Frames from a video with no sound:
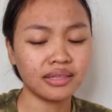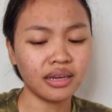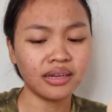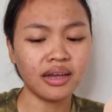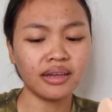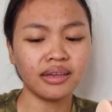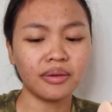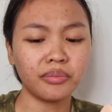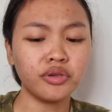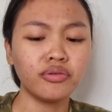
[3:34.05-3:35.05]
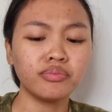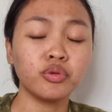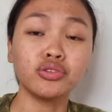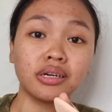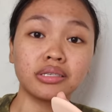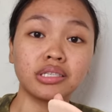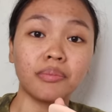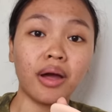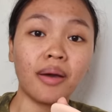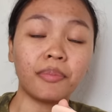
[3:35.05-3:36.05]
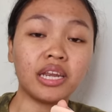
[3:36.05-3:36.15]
Talagang yung beauties ng mga